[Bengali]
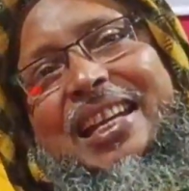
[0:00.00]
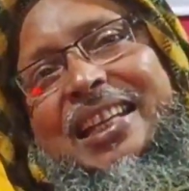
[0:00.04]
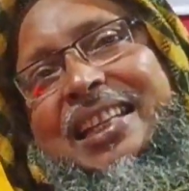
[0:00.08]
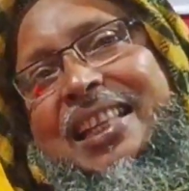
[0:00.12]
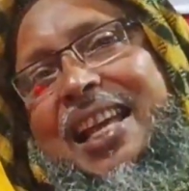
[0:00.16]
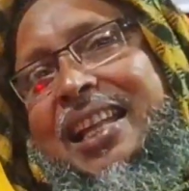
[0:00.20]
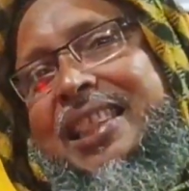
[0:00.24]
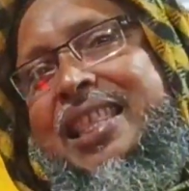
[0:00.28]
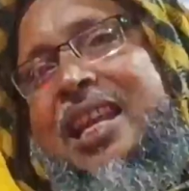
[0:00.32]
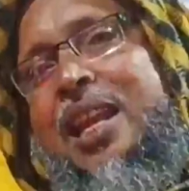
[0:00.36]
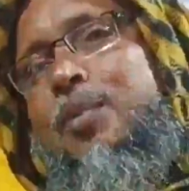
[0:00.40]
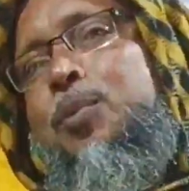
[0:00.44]
নানি
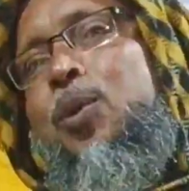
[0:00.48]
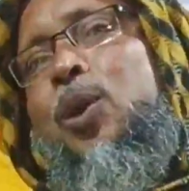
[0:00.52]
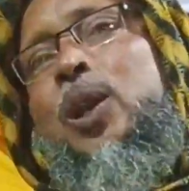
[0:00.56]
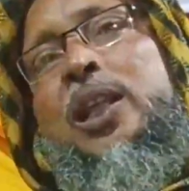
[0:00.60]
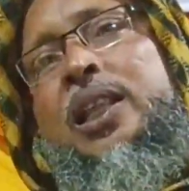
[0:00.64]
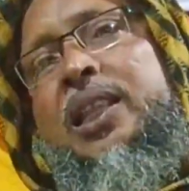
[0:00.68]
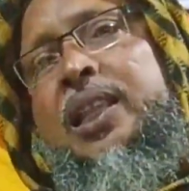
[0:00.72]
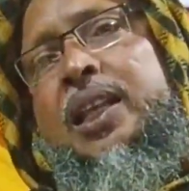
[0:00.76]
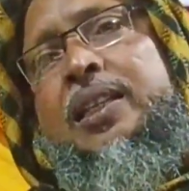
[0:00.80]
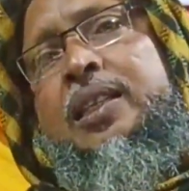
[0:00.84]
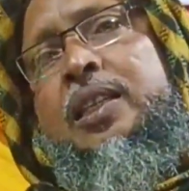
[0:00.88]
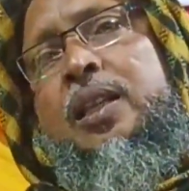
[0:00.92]
দাদিরা
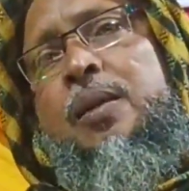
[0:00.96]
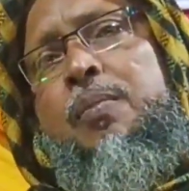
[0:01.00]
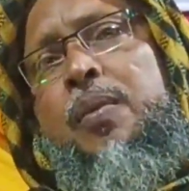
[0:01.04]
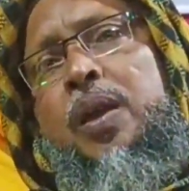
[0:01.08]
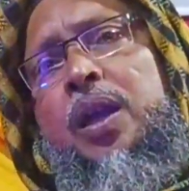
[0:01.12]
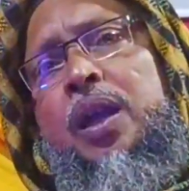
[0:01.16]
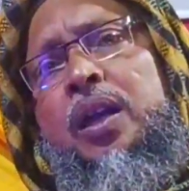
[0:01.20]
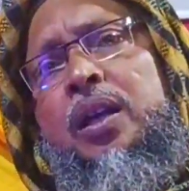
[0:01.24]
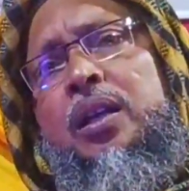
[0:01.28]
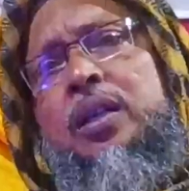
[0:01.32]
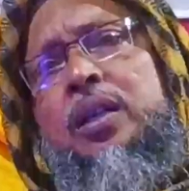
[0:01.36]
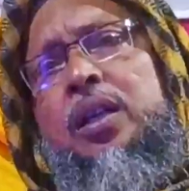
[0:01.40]
বলে যাচ্ছে
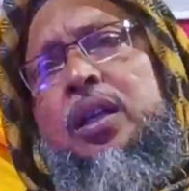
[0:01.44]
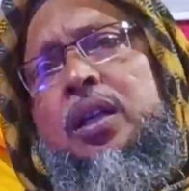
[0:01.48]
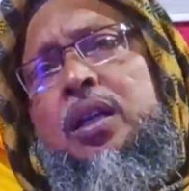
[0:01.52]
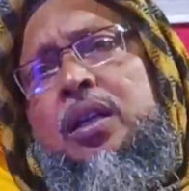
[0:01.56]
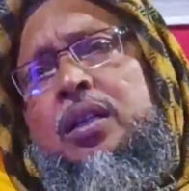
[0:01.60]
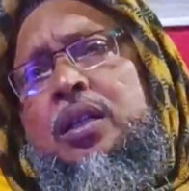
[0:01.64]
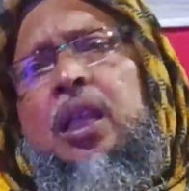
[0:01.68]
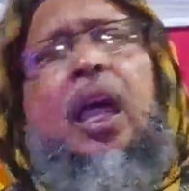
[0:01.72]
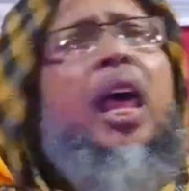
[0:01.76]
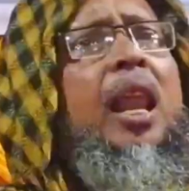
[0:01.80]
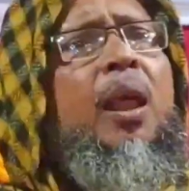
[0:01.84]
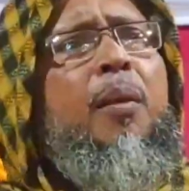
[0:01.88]
মেয়ের
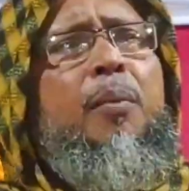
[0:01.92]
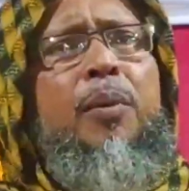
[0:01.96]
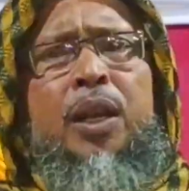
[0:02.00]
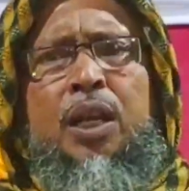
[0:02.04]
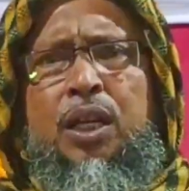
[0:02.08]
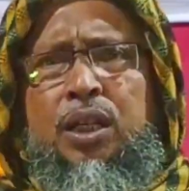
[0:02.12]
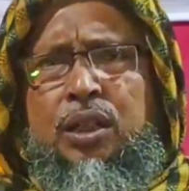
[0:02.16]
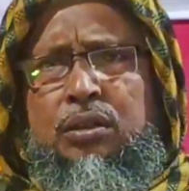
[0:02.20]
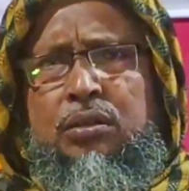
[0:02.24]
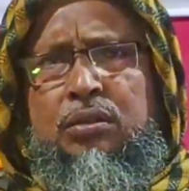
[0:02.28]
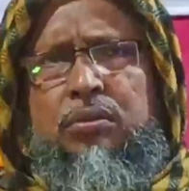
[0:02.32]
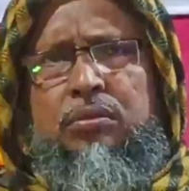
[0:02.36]
সালাম
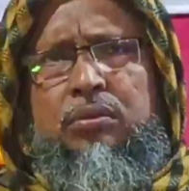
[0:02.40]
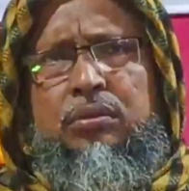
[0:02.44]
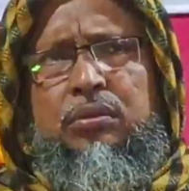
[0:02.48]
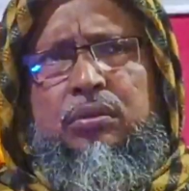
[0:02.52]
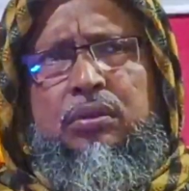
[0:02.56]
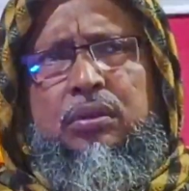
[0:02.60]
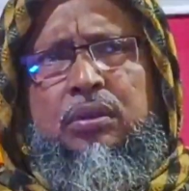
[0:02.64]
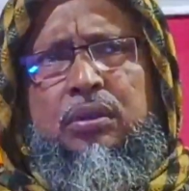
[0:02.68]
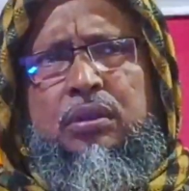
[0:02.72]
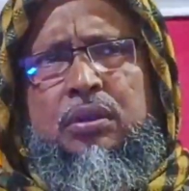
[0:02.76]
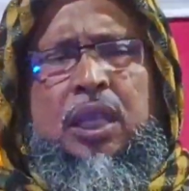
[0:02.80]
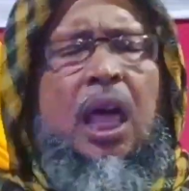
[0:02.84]
লিস
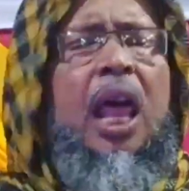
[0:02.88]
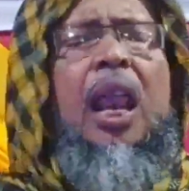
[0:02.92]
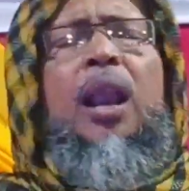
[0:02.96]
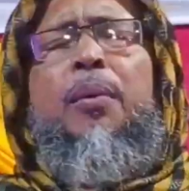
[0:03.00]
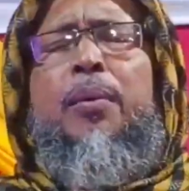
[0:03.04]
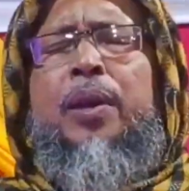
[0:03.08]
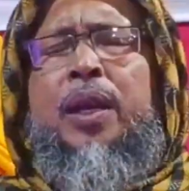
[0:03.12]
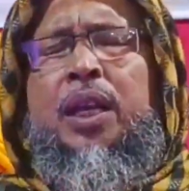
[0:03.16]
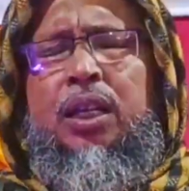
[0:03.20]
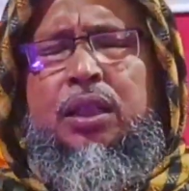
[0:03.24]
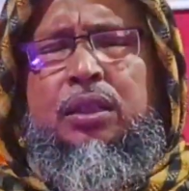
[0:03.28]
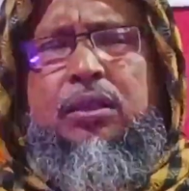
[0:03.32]

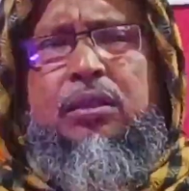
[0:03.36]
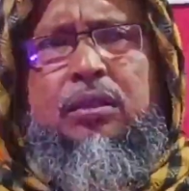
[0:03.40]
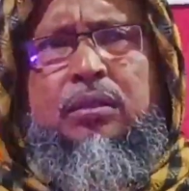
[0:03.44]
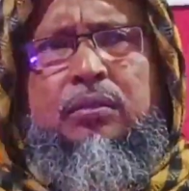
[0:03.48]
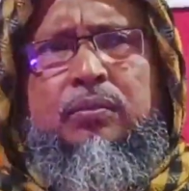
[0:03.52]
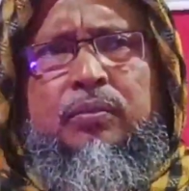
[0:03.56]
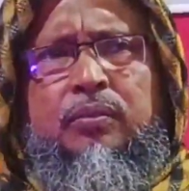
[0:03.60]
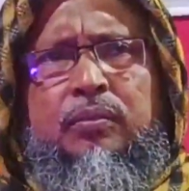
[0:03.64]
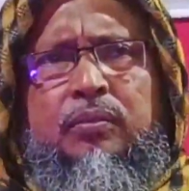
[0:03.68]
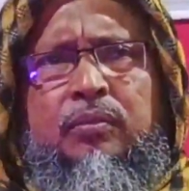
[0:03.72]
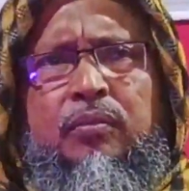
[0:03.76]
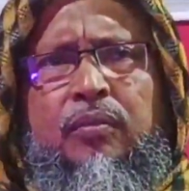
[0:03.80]
সালাম লিস
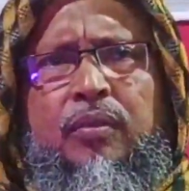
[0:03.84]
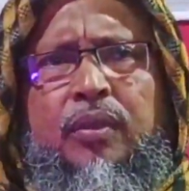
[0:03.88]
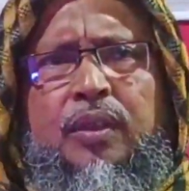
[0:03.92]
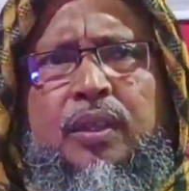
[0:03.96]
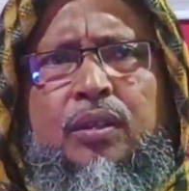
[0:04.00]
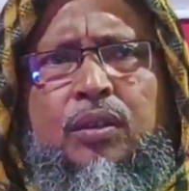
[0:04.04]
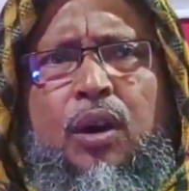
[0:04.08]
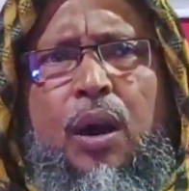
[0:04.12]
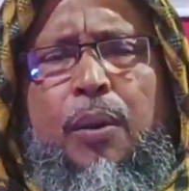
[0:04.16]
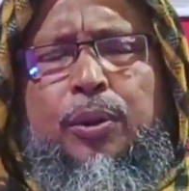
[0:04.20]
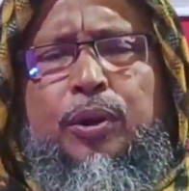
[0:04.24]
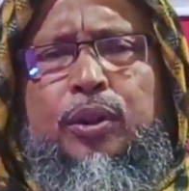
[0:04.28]

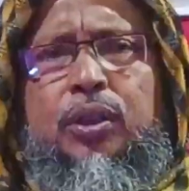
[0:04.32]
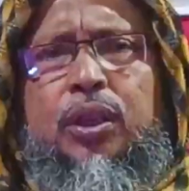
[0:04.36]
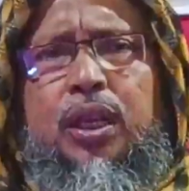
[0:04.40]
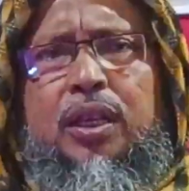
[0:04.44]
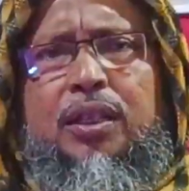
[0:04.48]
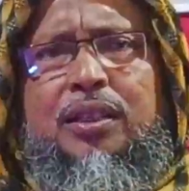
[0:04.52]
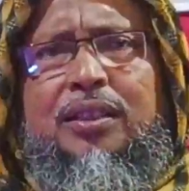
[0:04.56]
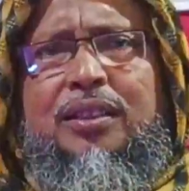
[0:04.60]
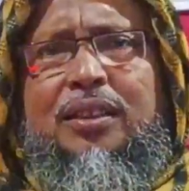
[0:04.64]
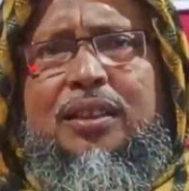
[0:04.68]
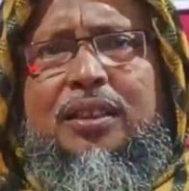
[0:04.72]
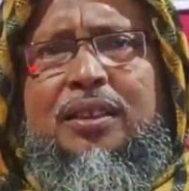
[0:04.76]

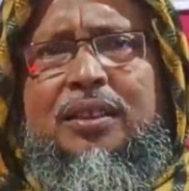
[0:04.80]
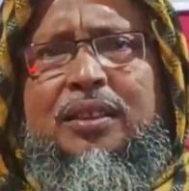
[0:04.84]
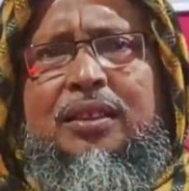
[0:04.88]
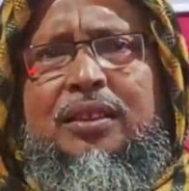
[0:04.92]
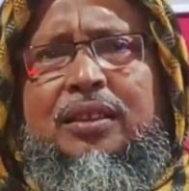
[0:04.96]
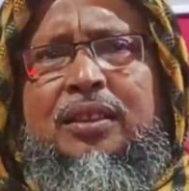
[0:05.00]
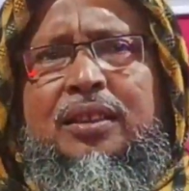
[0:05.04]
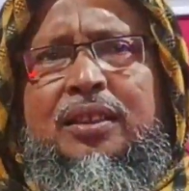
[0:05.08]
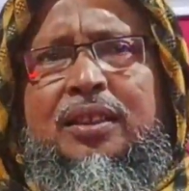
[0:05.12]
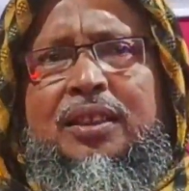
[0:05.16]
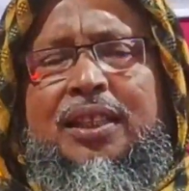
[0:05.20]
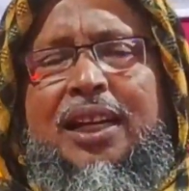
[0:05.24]
খবরদার
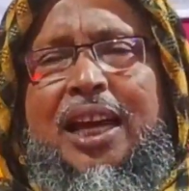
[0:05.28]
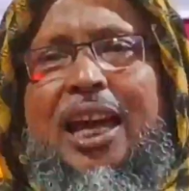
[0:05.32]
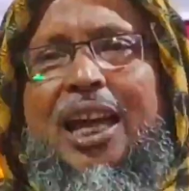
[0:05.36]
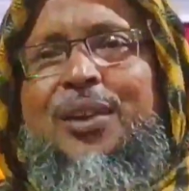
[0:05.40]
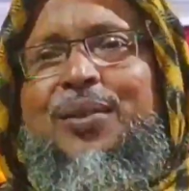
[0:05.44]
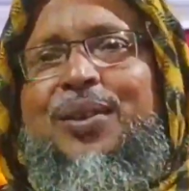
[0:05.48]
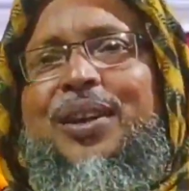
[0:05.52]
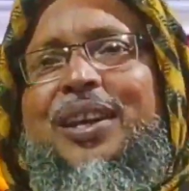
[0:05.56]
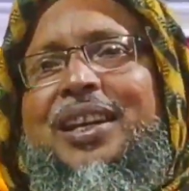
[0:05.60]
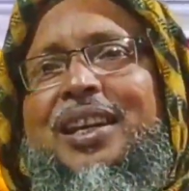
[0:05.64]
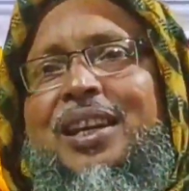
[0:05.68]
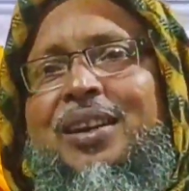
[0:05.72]

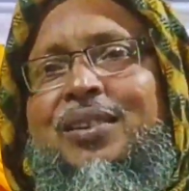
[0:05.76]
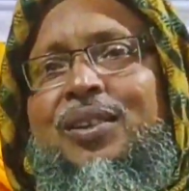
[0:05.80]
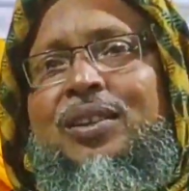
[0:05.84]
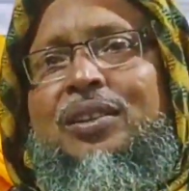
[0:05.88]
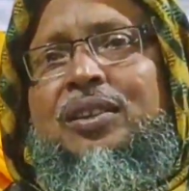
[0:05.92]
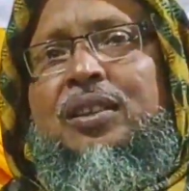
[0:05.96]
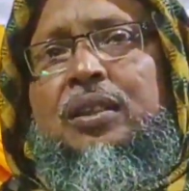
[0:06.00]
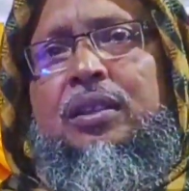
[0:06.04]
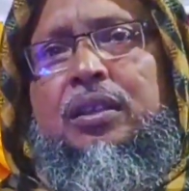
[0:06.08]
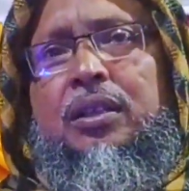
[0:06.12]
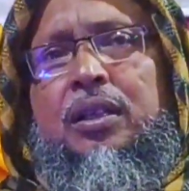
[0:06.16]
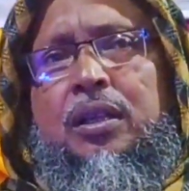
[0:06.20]
এইবার কি
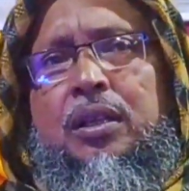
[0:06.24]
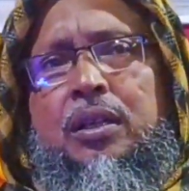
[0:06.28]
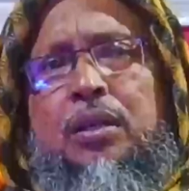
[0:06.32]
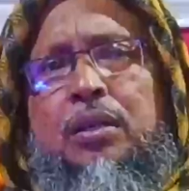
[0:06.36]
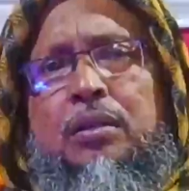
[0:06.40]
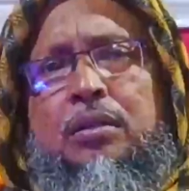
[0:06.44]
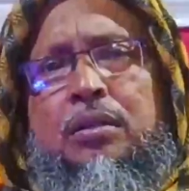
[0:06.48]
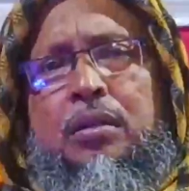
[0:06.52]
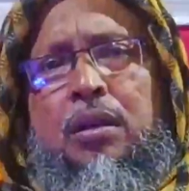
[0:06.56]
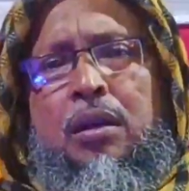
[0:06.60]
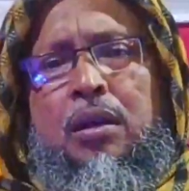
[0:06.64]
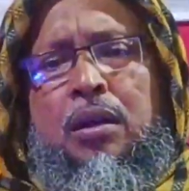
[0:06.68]
বলছে
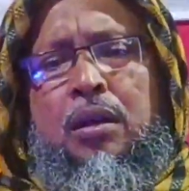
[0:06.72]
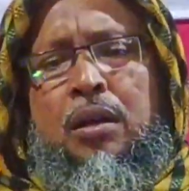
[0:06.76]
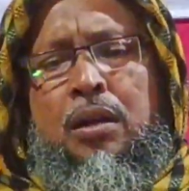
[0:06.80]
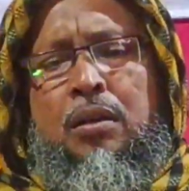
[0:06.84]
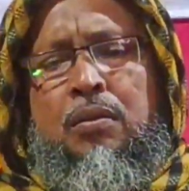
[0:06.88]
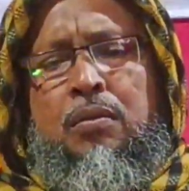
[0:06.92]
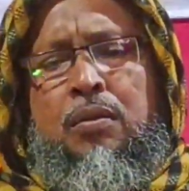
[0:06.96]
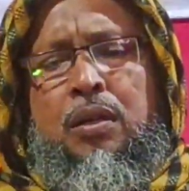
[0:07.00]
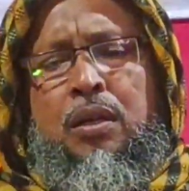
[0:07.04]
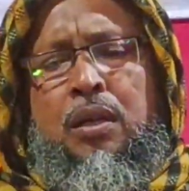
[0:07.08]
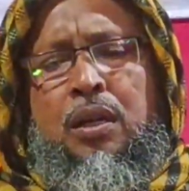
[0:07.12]
সালাম